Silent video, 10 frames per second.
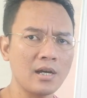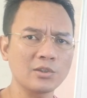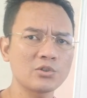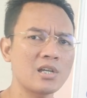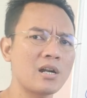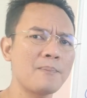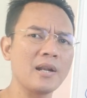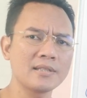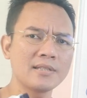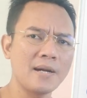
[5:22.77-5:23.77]
Atau cara
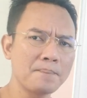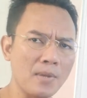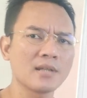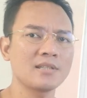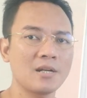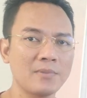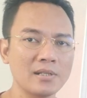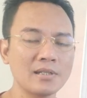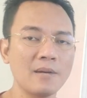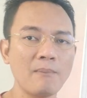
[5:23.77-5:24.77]
paling gampang, cara
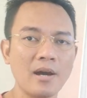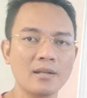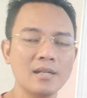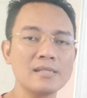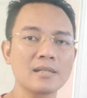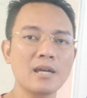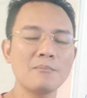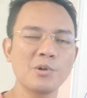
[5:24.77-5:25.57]
paling gampang adalah dengan